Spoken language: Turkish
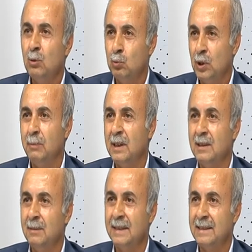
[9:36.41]
Buna
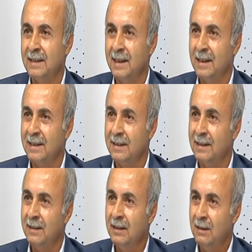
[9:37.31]
bakılması
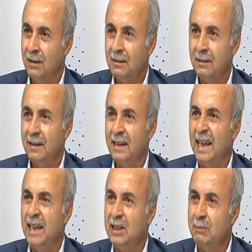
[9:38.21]
gerekirdi. Hakikaten
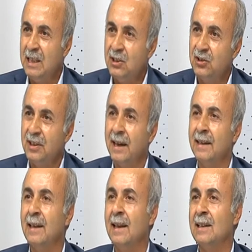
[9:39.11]
eğitimin içinden
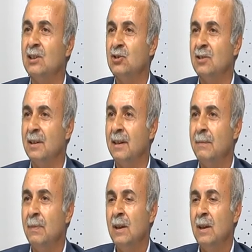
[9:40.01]
gelen kişilere